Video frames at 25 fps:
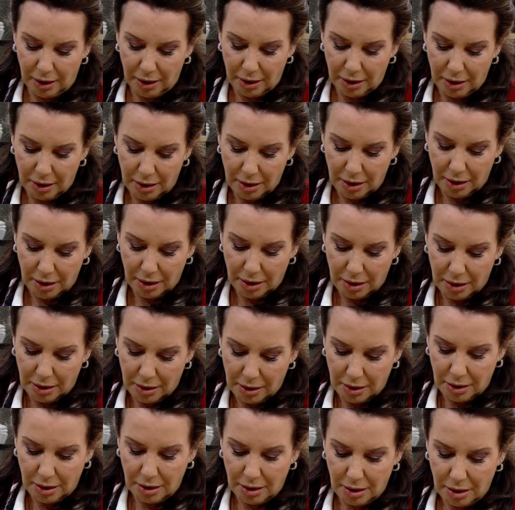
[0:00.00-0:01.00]
dedi
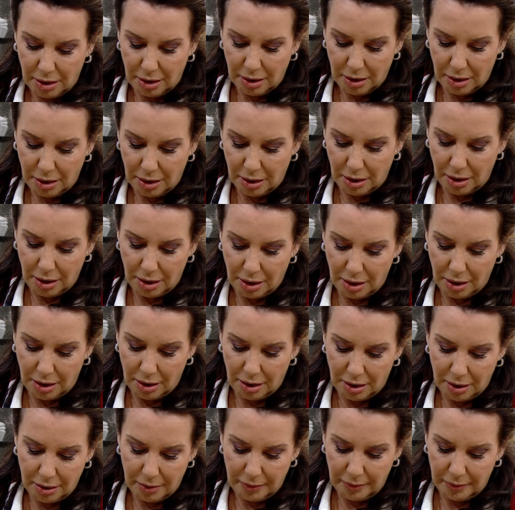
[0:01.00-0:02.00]
ben dedi Perihan
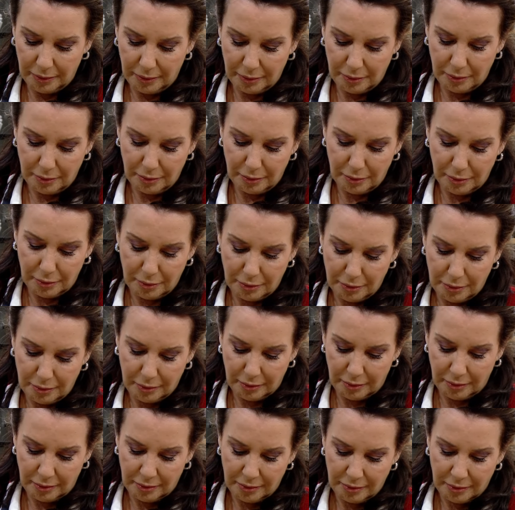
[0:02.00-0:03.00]
Hanım'a dedi istesen
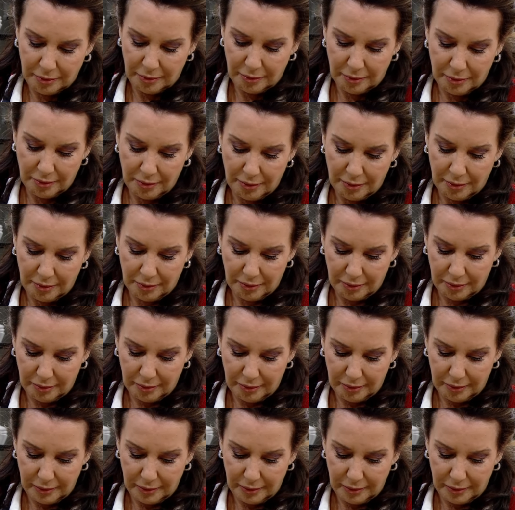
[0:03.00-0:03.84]
de çürük veremem dedi.